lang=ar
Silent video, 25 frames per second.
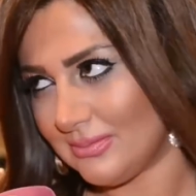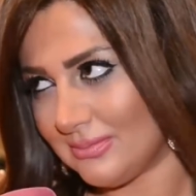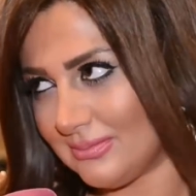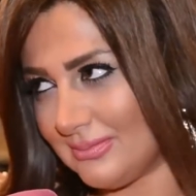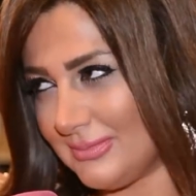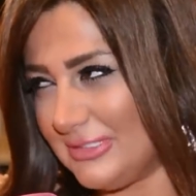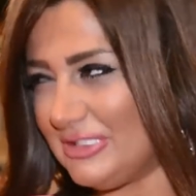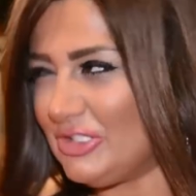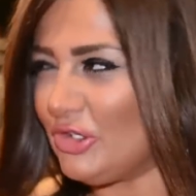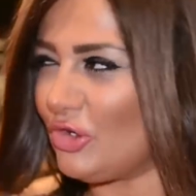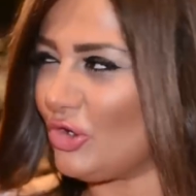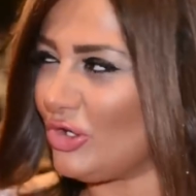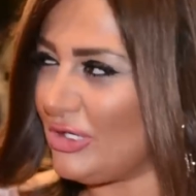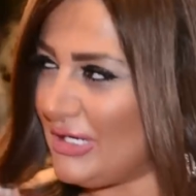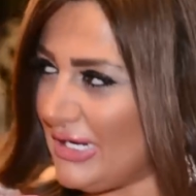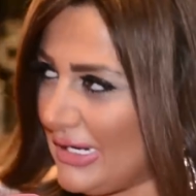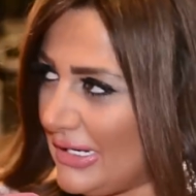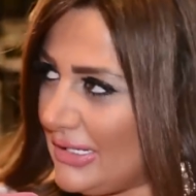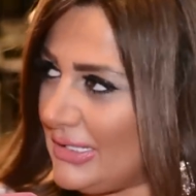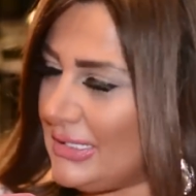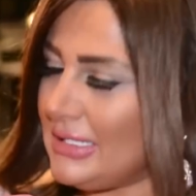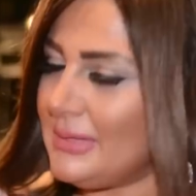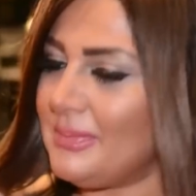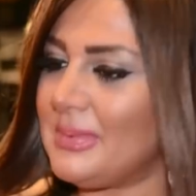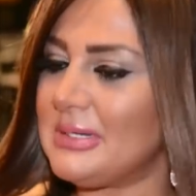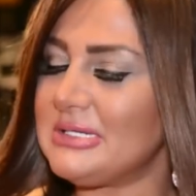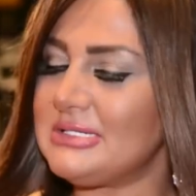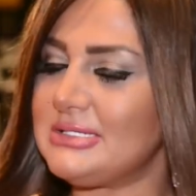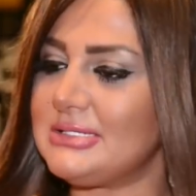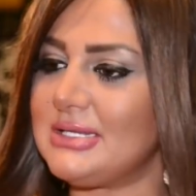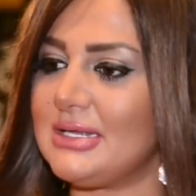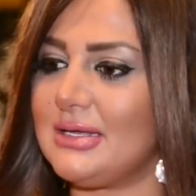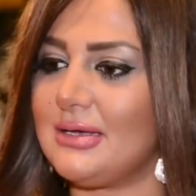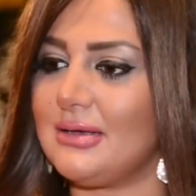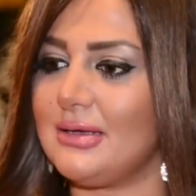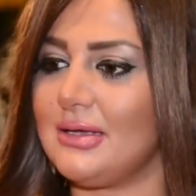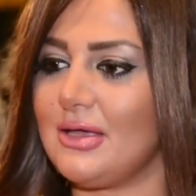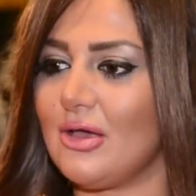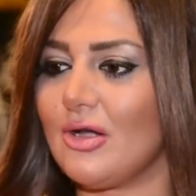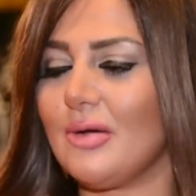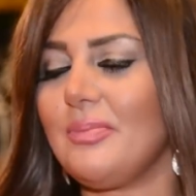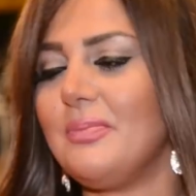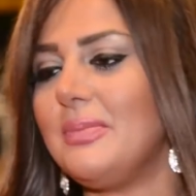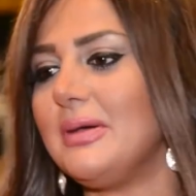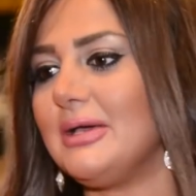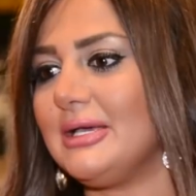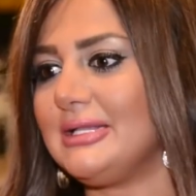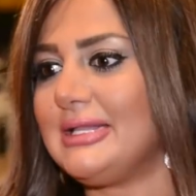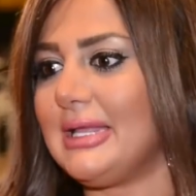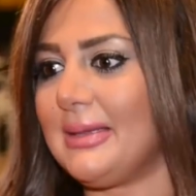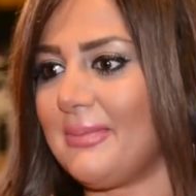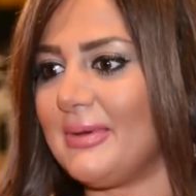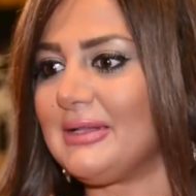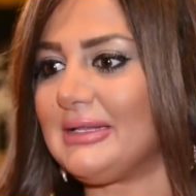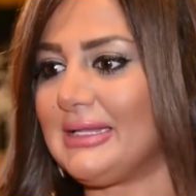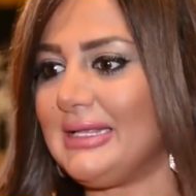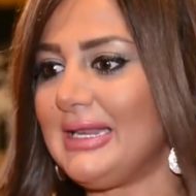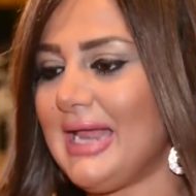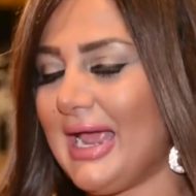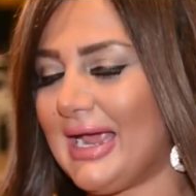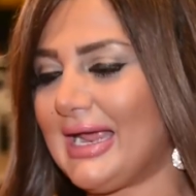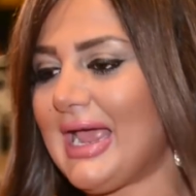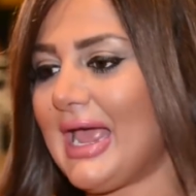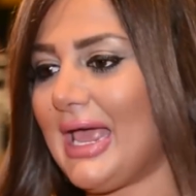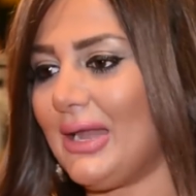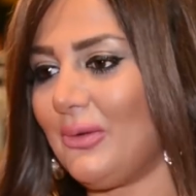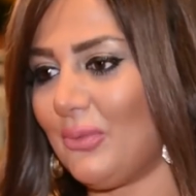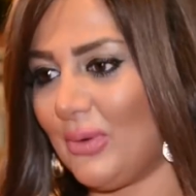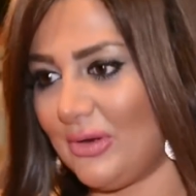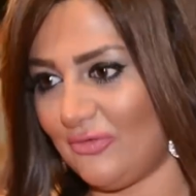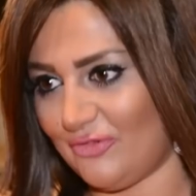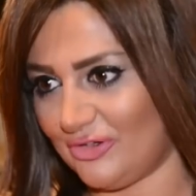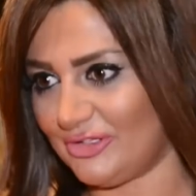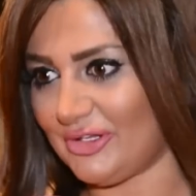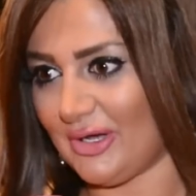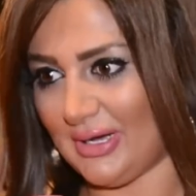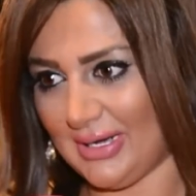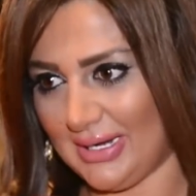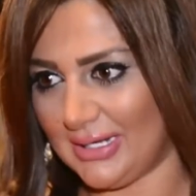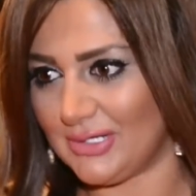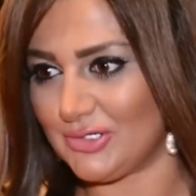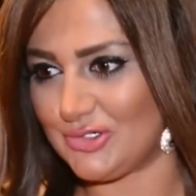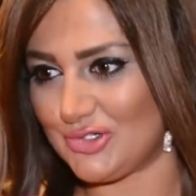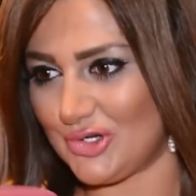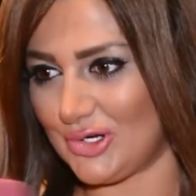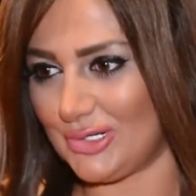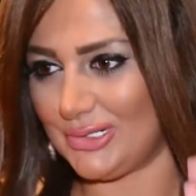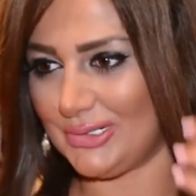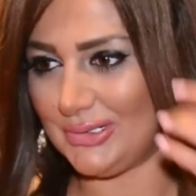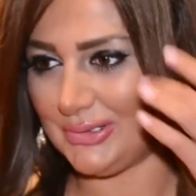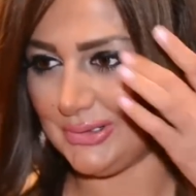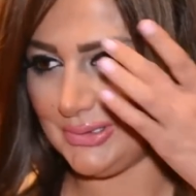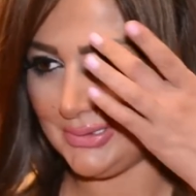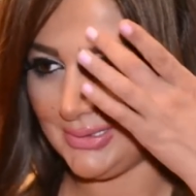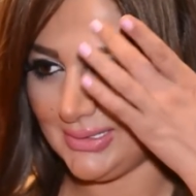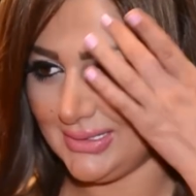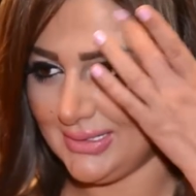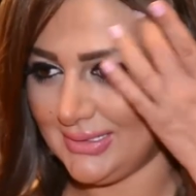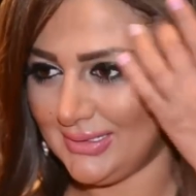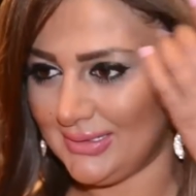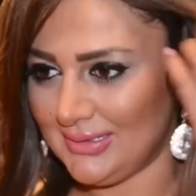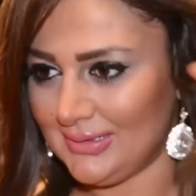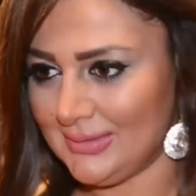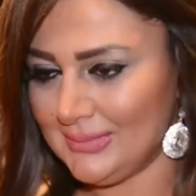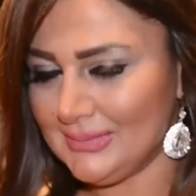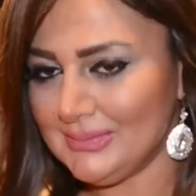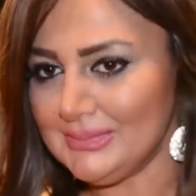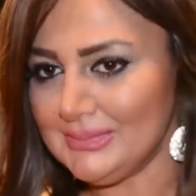بتقنعني بس يا رب ايه ده يبقى تجيلي حاجه حلوه الفتره الجايه ان شاء الله والدراما